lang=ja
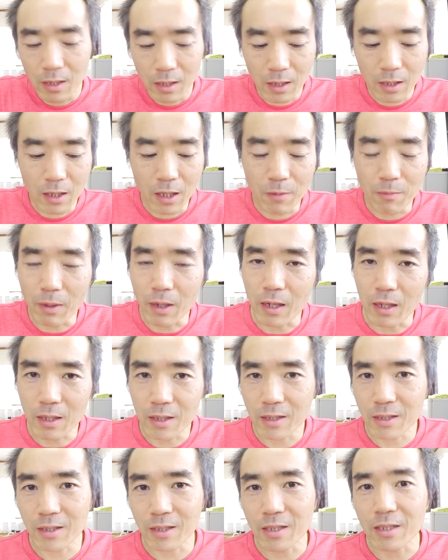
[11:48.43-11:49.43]
なんでま
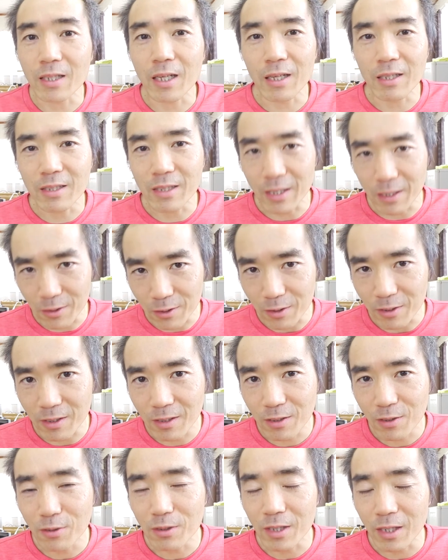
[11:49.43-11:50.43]
あ実験していく。
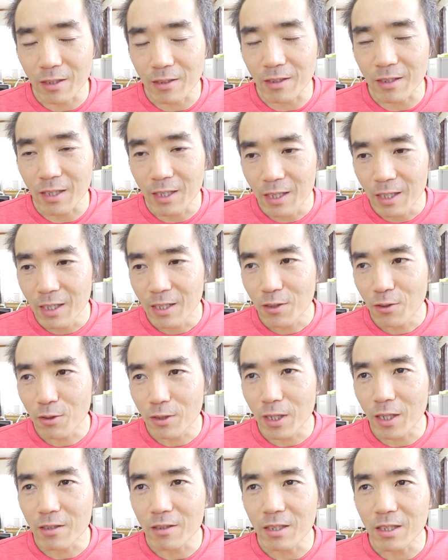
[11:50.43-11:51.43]
とにかく、
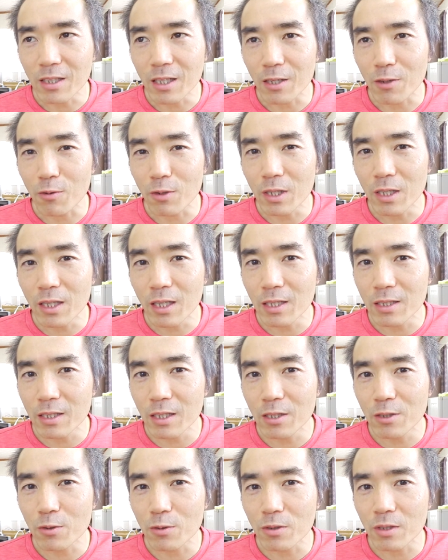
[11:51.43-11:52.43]
とにかく1.5リッター
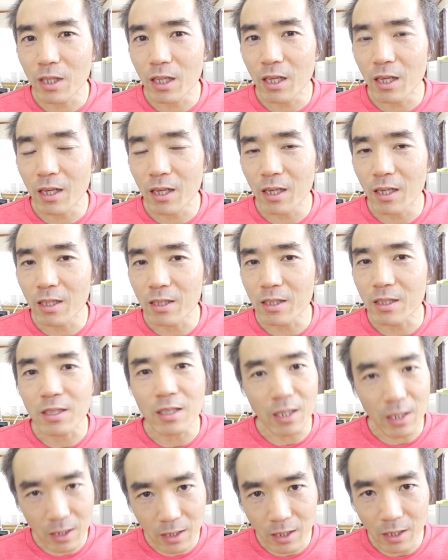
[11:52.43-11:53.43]
絶食で
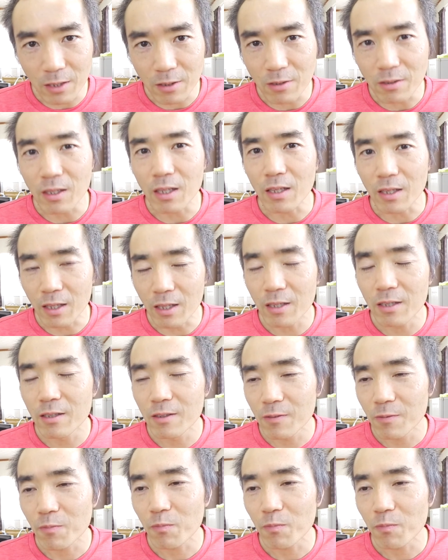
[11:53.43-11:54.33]
実験していくだね。